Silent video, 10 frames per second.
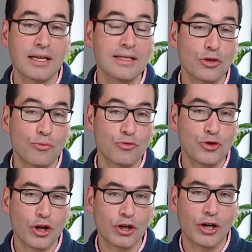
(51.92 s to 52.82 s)
ainsi que
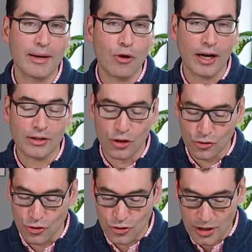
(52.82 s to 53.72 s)
plusieurs collaborateurs
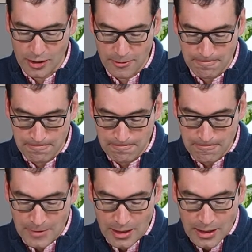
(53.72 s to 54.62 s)
de Logique,
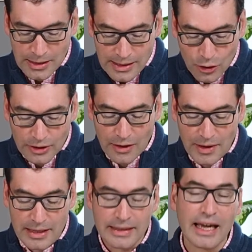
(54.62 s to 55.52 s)
qui ont
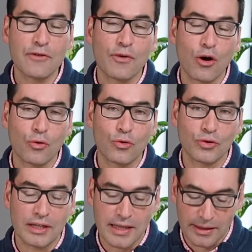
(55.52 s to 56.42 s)
travaillé très fort au
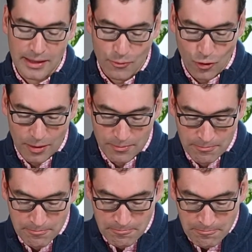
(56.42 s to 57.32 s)
cours des derniers mois
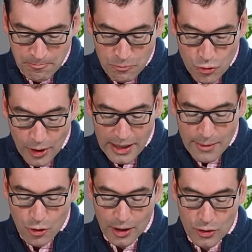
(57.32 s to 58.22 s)
pour
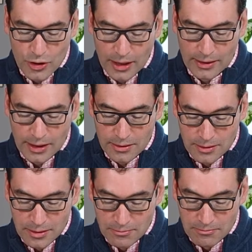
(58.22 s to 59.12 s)
élaborer une entente
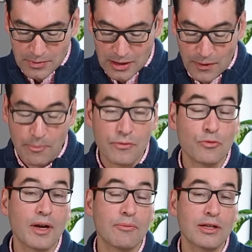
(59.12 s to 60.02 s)
qui va nous
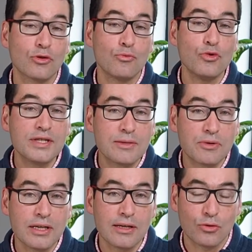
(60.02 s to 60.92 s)
permettre de
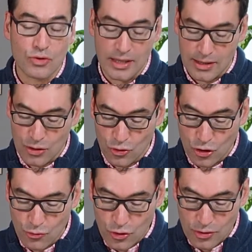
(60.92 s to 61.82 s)
multiplier nos actions
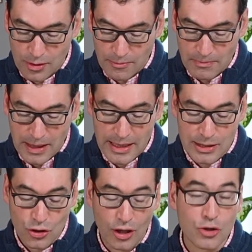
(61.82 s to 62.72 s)
communes et qui
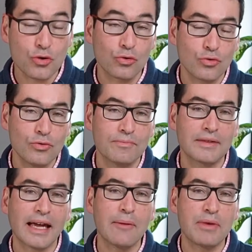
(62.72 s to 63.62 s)
sera surtout très